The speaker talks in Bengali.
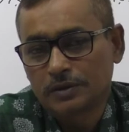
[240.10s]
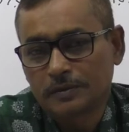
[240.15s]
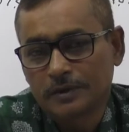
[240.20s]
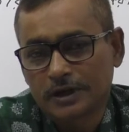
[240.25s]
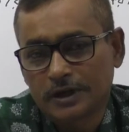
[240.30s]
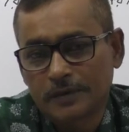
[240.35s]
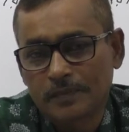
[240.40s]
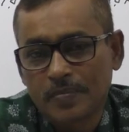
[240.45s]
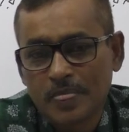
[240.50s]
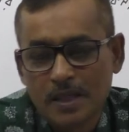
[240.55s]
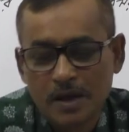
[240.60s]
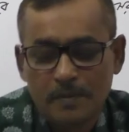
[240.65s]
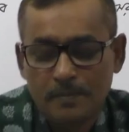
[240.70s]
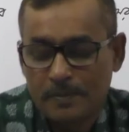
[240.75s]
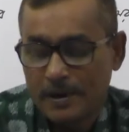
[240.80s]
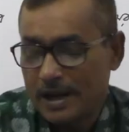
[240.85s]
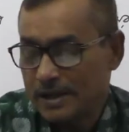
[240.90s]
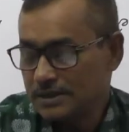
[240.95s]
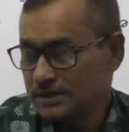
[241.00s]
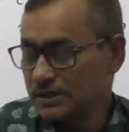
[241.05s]
পারি
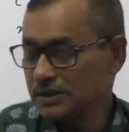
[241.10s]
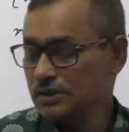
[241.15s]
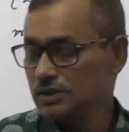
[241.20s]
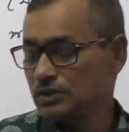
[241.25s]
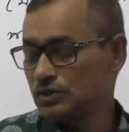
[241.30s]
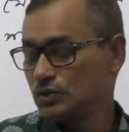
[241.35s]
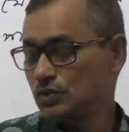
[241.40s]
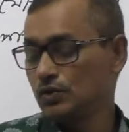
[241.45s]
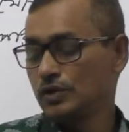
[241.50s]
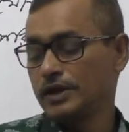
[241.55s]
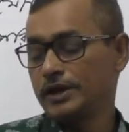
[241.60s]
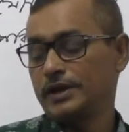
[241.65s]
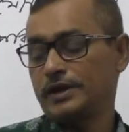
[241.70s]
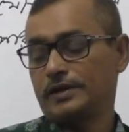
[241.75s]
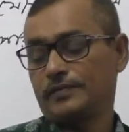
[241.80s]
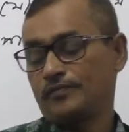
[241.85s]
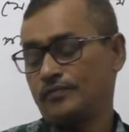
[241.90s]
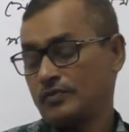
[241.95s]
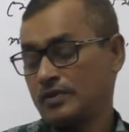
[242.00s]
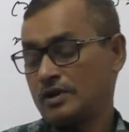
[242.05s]
প্রাচীন যুগে
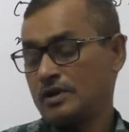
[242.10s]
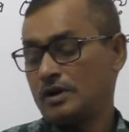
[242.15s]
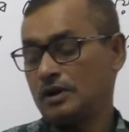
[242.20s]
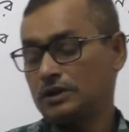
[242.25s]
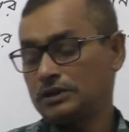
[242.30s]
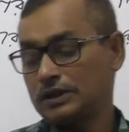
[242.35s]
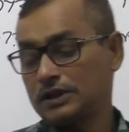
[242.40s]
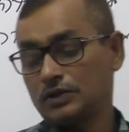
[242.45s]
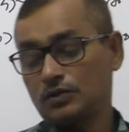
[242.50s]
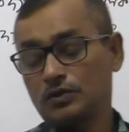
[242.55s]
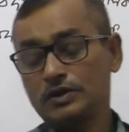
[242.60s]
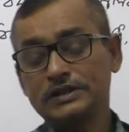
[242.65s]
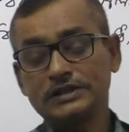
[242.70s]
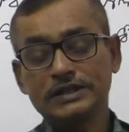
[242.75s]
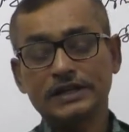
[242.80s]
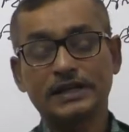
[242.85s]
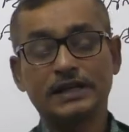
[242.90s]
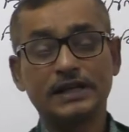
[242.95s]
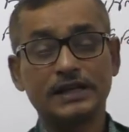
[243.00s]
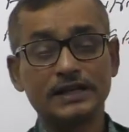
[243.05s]
অর্থাৎ ওই যে
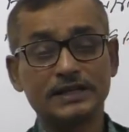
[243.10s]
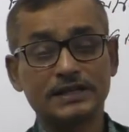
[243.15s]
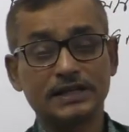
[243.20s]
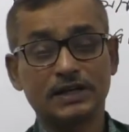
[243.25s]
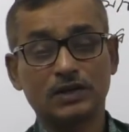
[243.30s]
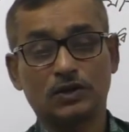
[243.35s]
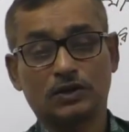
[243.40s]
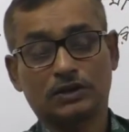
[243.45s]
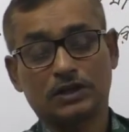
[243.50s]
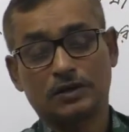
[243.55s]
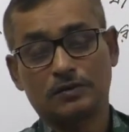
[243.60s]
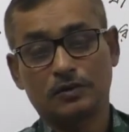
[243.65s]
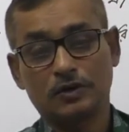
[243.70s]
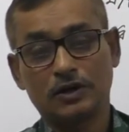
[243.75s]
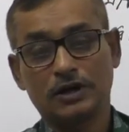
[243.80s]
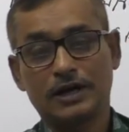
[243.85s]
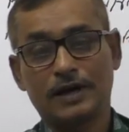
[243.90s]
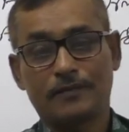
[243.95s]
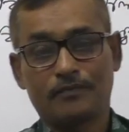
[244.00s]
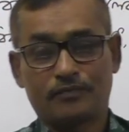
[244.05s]
গ্রিসের কথা
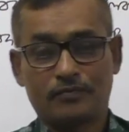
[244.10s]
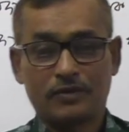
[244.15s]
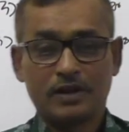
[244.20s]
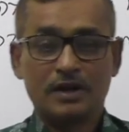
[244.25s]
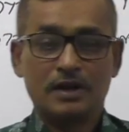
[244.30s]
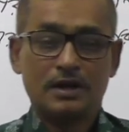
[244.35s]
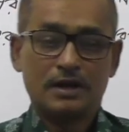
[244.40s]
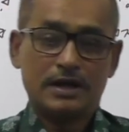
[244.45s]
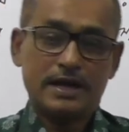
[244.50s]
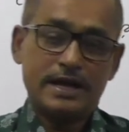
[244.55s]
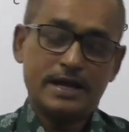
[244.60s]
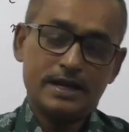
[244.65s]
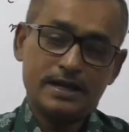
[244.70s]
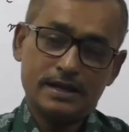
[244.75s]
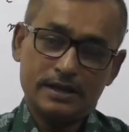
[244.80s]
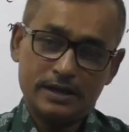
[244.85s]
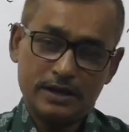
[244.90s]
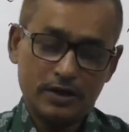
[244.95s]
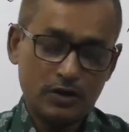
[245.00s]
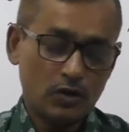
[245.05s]
বললাম এই
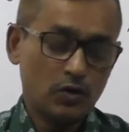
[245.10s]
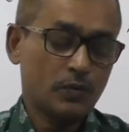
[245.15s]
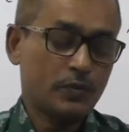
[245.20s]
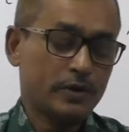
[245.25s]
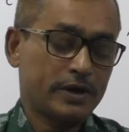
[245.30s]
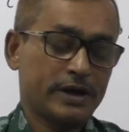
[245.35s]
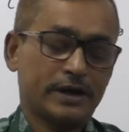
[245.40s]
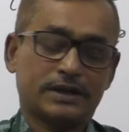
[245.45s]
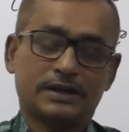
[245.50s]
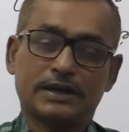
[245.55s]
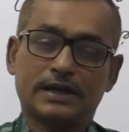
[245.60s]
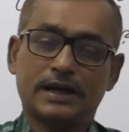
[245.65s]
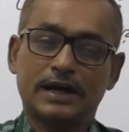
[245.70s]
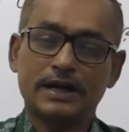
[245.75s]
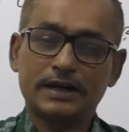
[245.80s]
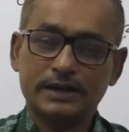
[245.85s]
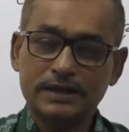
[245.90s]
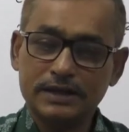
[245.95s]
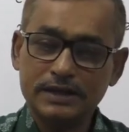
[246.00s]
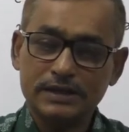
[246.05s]
ইউরোপের একটা
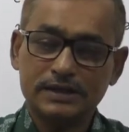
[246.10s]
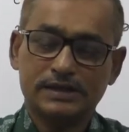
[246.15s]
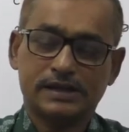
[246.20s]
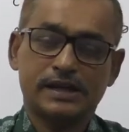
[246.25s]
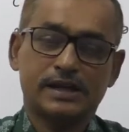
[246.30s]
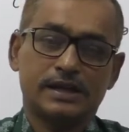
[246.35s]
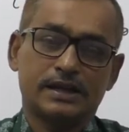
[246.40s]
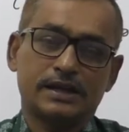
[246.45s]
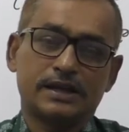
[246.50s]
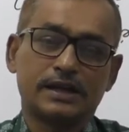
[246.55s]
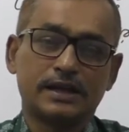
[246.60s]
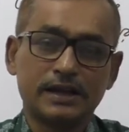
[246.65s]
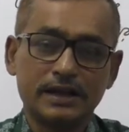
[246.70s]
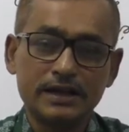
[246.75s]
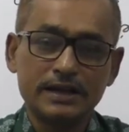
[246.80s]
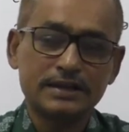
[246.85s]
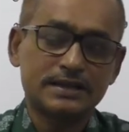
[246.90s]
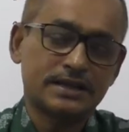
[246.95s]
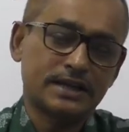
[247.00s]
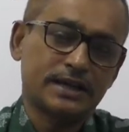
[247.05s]
কান্ট্রি সেই
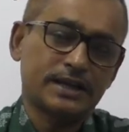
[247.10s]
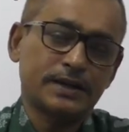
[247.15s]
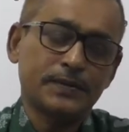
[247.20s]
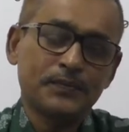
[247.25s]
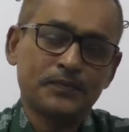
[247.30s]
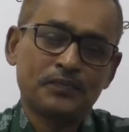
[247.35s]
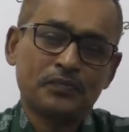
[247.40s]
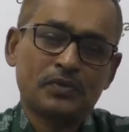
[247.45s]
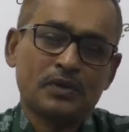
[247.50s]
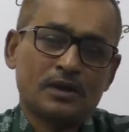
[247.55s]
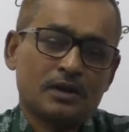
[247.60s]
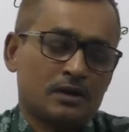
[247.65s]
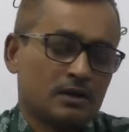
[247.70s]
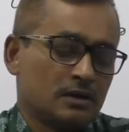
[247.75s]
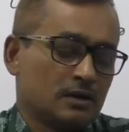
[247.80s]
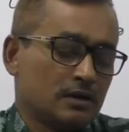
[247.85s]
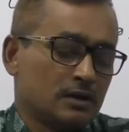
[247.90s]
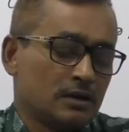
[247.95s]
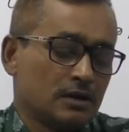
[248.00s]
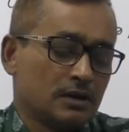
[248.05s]
গ্রিসে
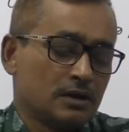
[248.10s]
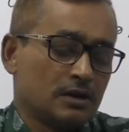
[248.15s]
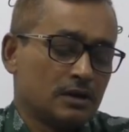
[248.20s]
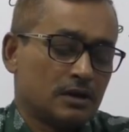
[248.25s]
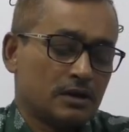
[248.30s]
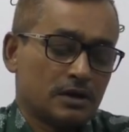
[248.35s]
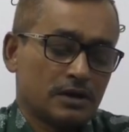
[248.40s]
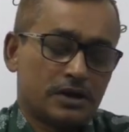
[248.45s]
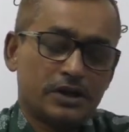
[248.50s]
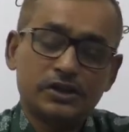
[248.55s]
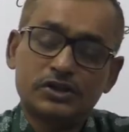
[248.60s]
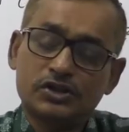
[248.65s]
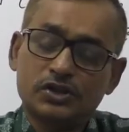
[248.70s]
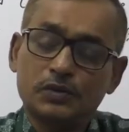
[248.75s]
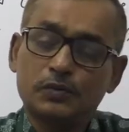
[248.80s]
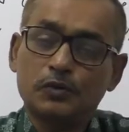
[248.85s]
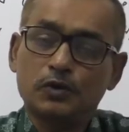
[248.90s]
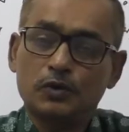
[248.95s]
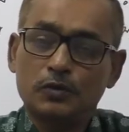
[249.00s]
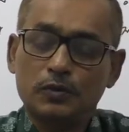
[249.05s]

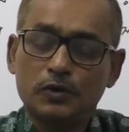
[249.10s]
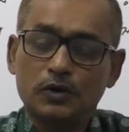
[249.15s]
খ্রিস্টপূর্ব